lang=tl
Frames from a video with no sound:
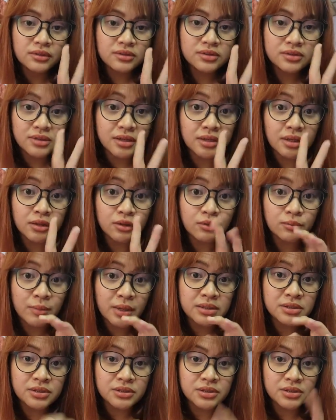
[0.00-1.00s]
sa tatlong
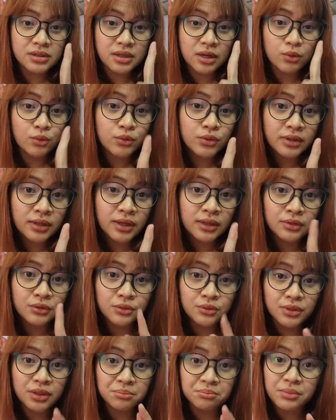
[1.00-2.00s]
messages nga. Una,
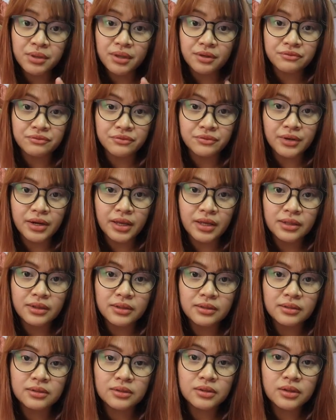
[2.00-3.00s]
do not be afraid.
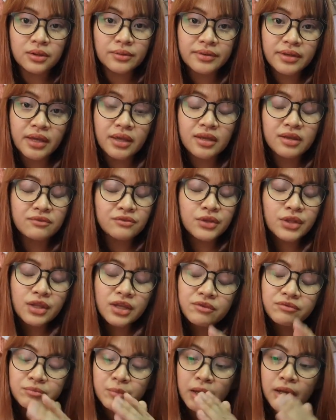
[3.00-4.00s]
Okay, even
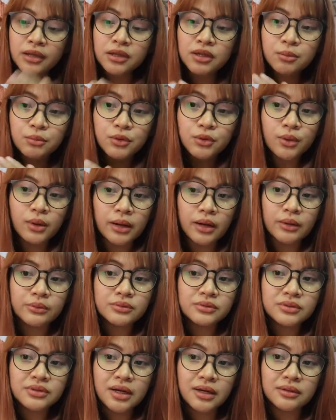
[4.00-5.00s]
if makita mo yung
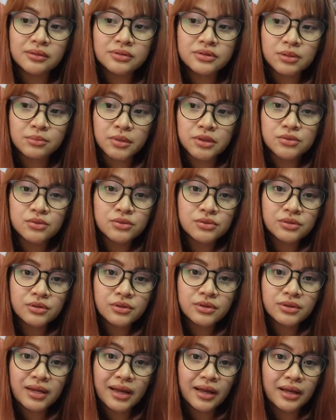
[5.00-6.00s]
countdown sa mga
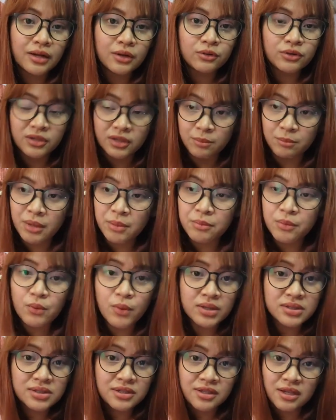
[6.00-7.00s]
susunod na araw na
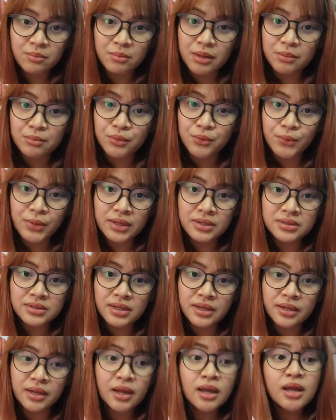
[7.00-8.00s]
nababawasan na
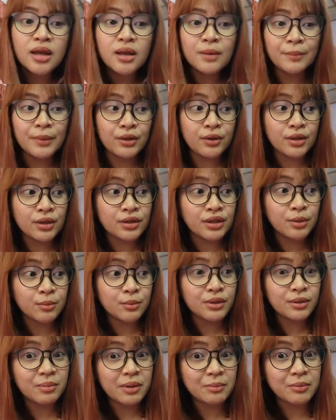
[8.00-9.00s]
nababawasan, pero hindi mo
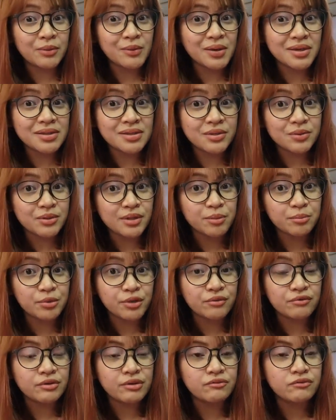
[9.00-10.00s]
nababawasan yung
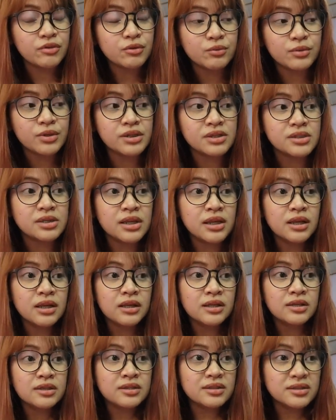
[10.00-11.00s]
number of reviewers
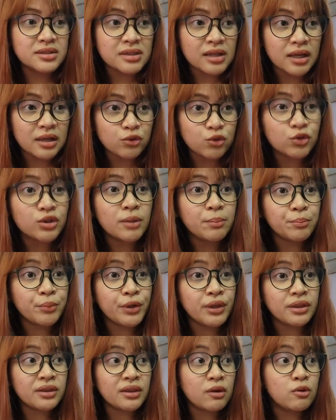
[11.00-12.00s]
sa, to the
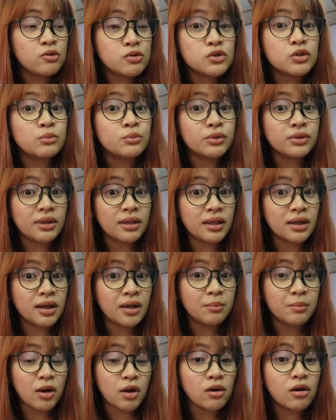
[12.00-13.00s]
point na gusto mo talaga
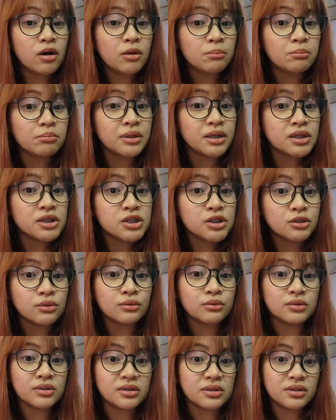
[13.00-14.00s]
ma-accomplish
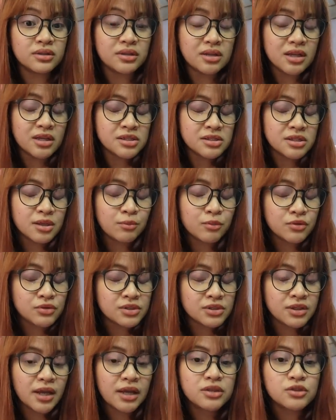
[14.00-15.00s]
yung nilista mong
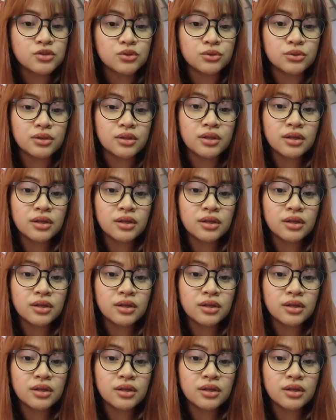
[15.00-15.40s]
schedule,